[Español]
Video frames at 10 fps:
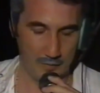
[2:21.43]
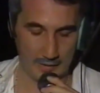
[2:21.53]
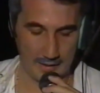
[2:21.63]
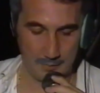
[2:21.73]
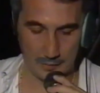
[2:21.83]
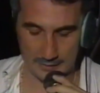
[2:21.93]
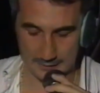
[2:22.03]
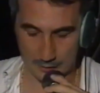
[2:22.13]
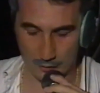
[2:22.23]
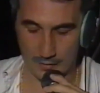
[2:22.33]
porque es
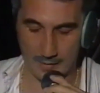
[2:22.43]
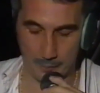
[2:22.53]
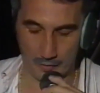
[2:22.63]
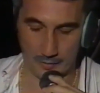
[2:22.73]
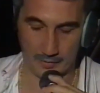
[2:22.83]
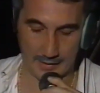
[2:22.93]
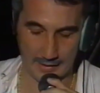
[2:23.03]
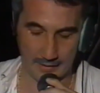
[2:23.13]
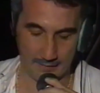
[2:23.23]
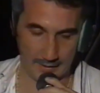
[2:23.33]
importante todo lo que has puesto por el
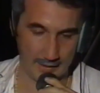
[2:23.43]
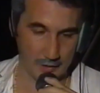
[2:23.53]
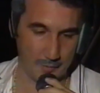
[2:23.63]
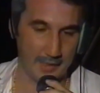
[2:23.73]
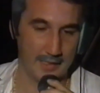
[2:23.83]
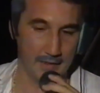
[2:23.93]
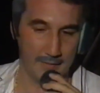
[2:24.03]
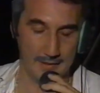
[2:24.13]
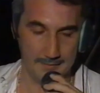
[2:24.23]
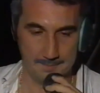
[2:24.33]
carnaval y has hecho por el
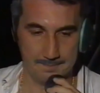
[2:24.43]
carnaval.